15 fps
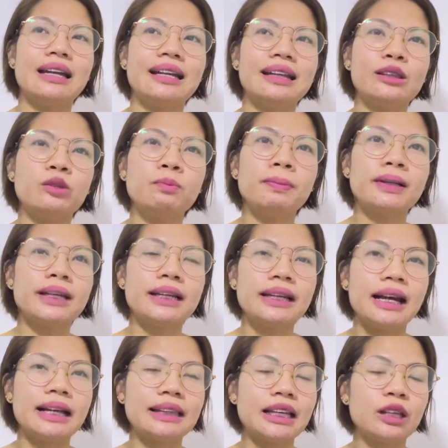and tuparin
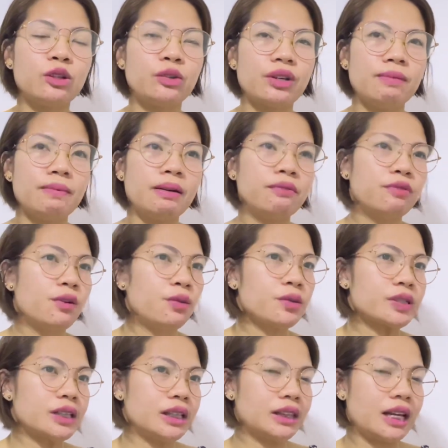natin o
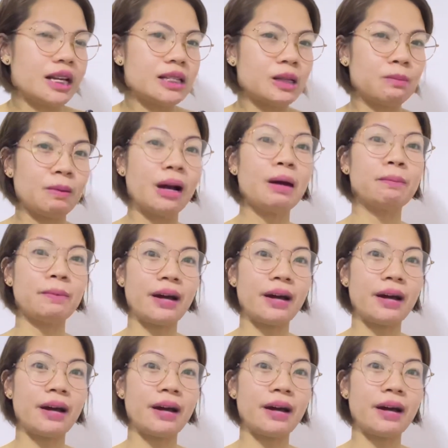mag-focus lang tayo sa mga